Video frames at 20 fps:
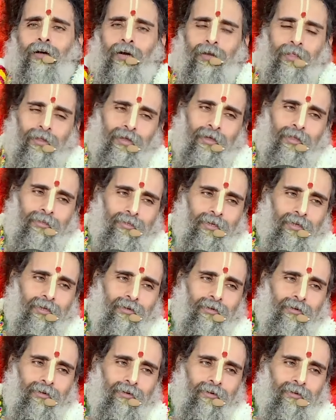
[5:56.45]
खड़े रहते
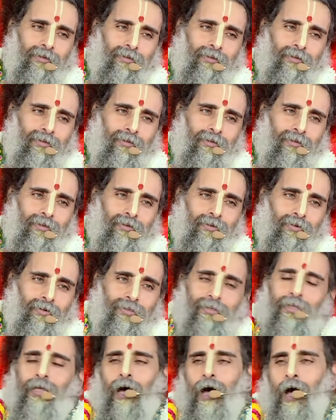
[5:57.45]

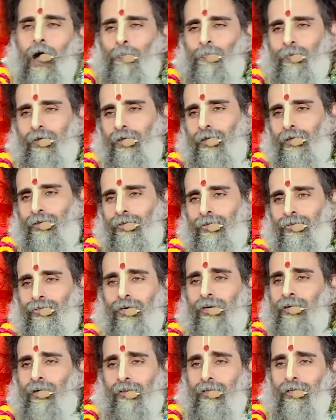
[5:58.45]
ये आपकी
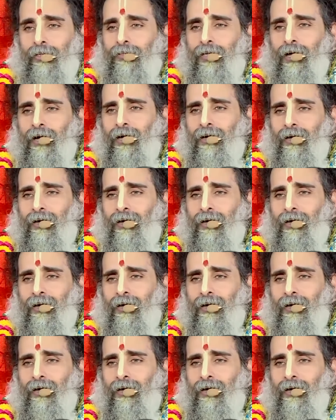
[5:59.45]
सहृदयता